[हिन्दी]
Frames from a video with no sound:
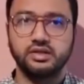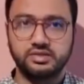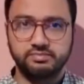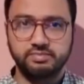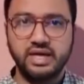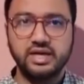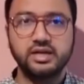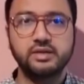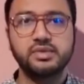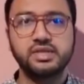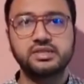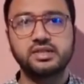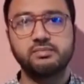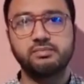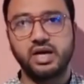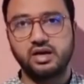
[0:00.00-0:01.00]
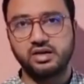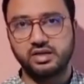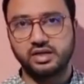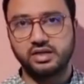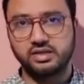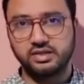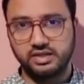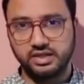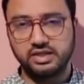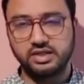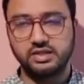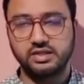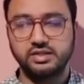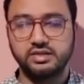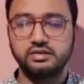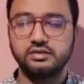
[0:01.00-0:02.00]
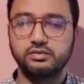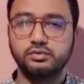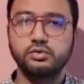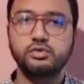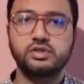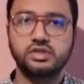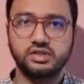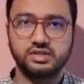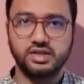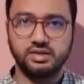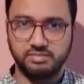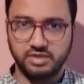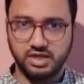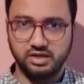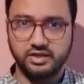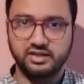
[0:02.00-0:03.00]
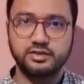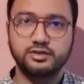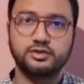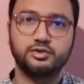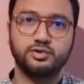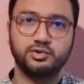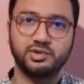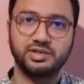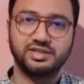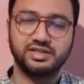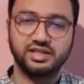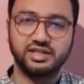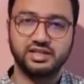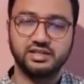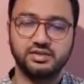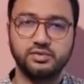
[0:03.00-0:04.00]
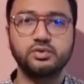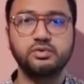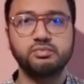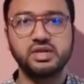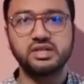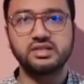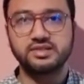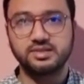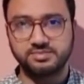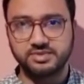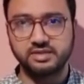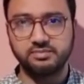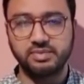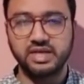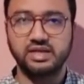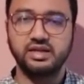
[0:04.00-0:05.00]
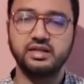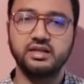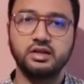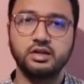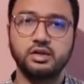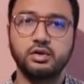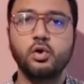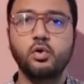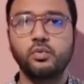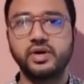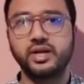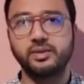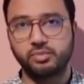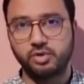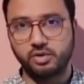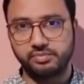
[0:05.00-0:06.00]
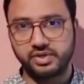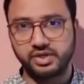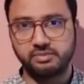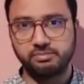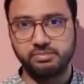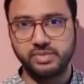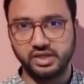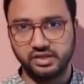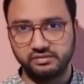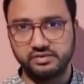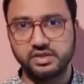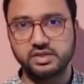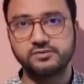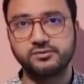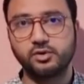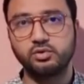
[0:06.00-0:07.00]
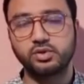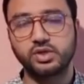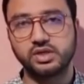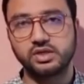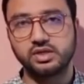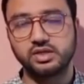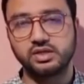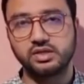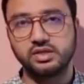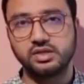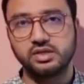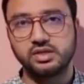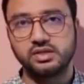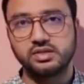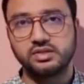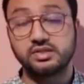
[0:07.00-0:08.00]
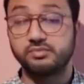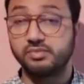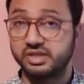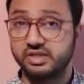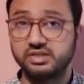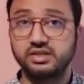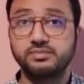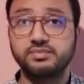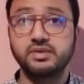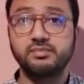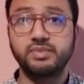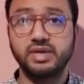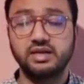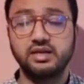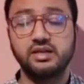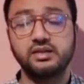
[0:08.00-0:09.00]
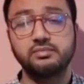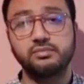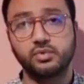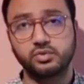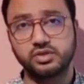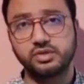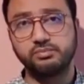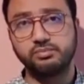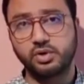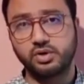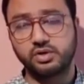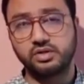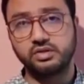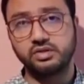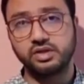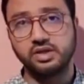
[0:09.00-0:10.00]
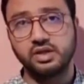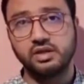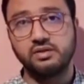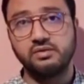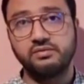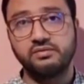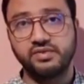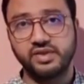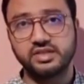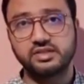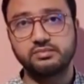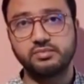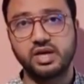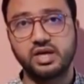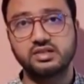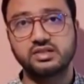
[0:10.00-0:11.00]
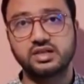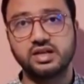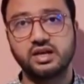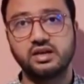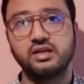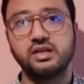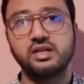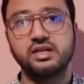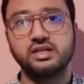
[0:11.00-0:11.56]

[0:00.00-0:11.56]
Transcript: इस पैंडमिक से बाहर निकलने के लिए कुछ चीजें अमलाने की जरूरत है उनमें सबसे पहले कोविड अप्रोप्रिएट बिहेवियर्स फॉलो करना जिसमें कि सबसे पहले मोस्ट इम्पॉर्टेंट फेस मास्क का